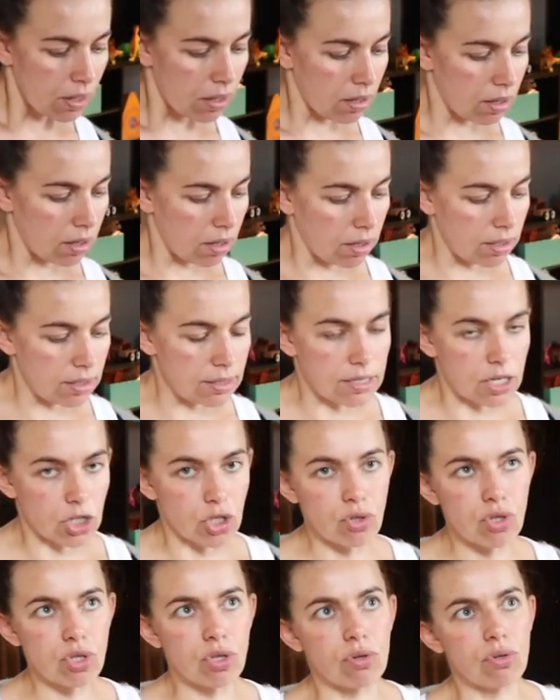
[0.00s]
А, и
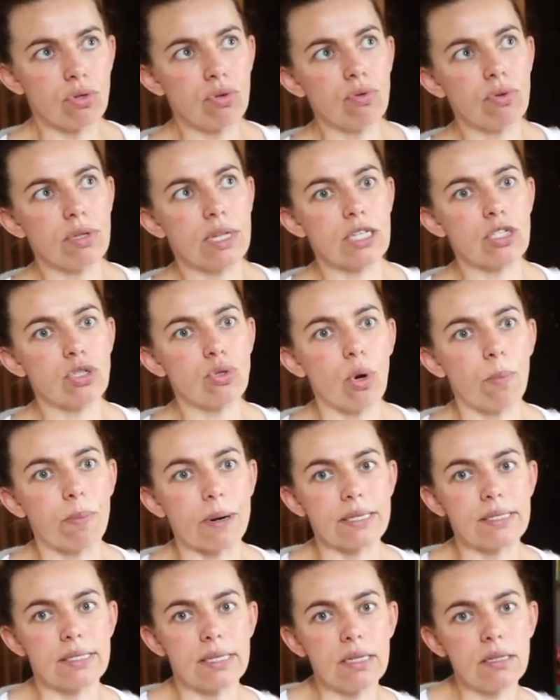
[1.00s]
скажу, что ну, на
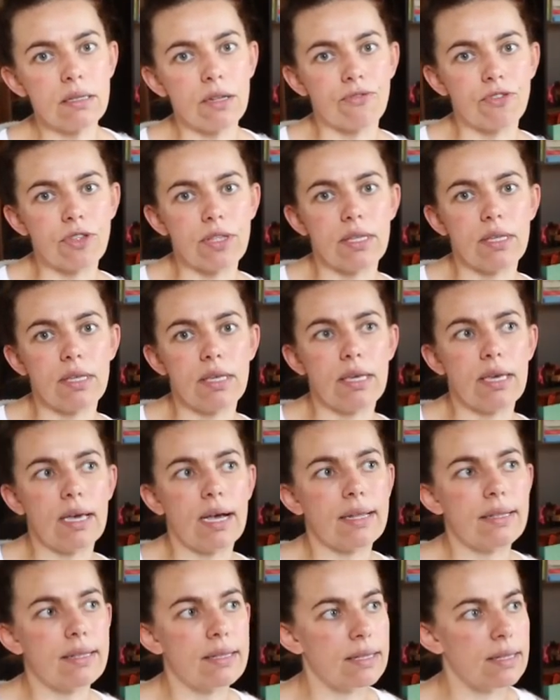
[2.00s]
100% ни
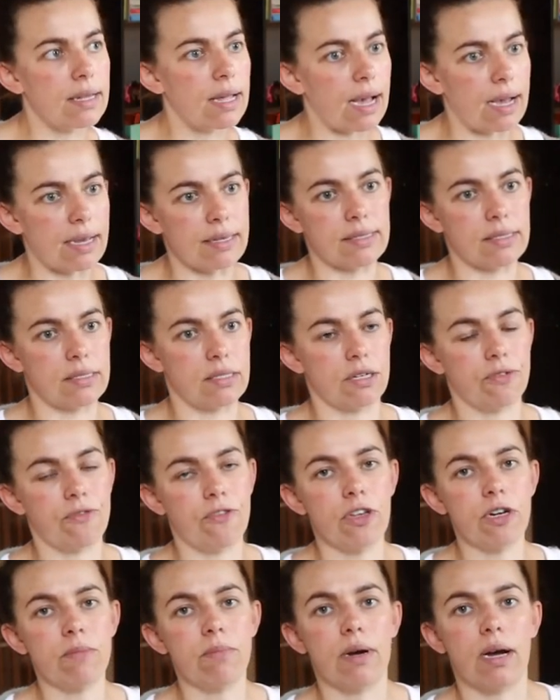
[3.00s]
одна из этих
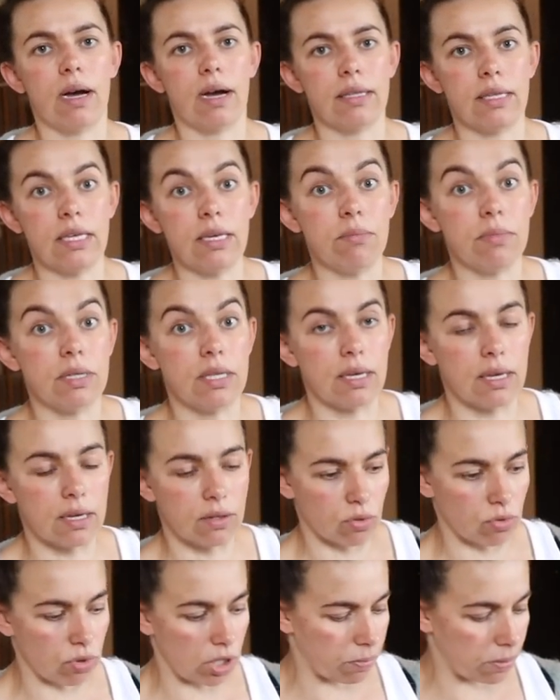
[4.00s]
фирм, они мне
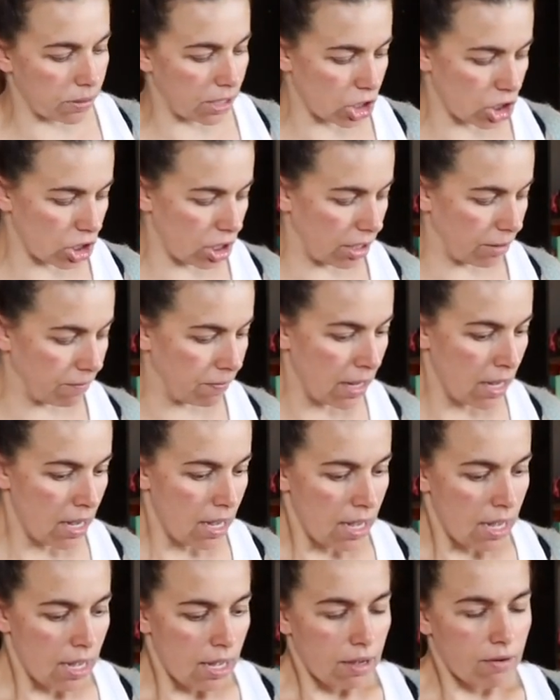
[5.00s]
ну, не подошли.
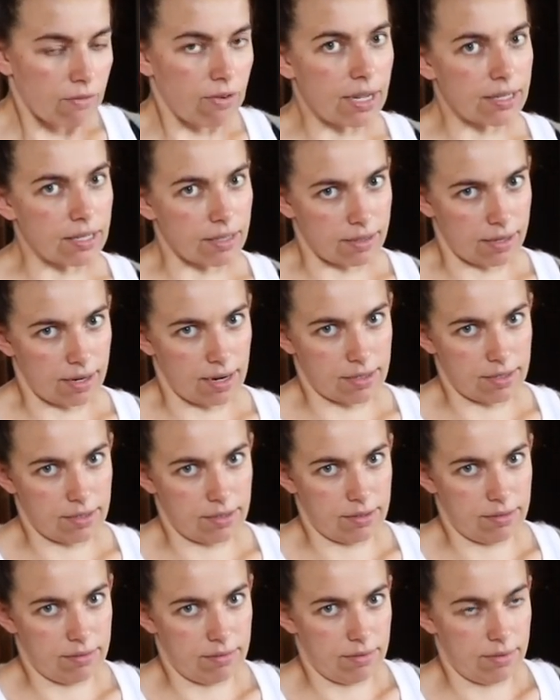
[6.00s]
В этот
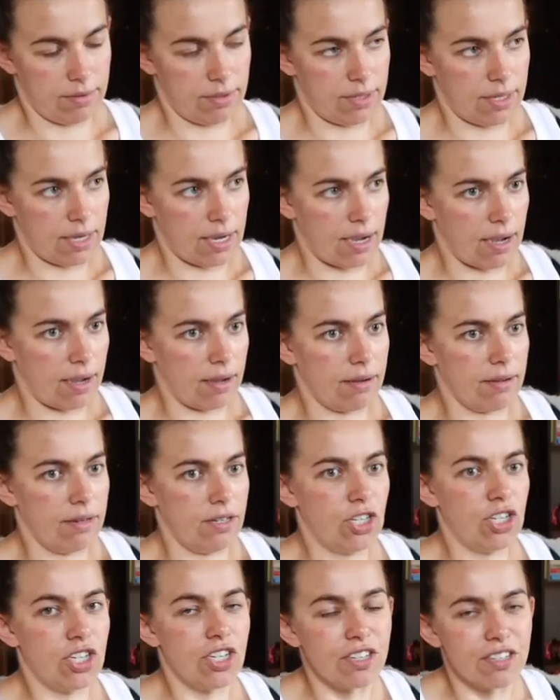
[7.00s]
раз я
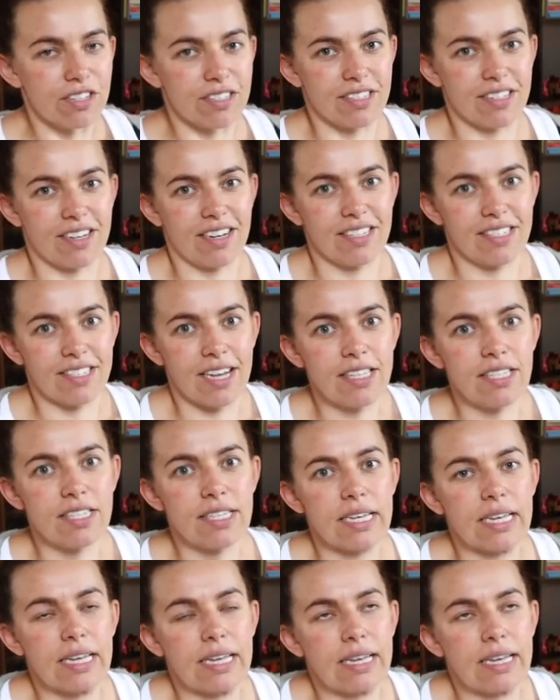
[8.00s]
решила заказать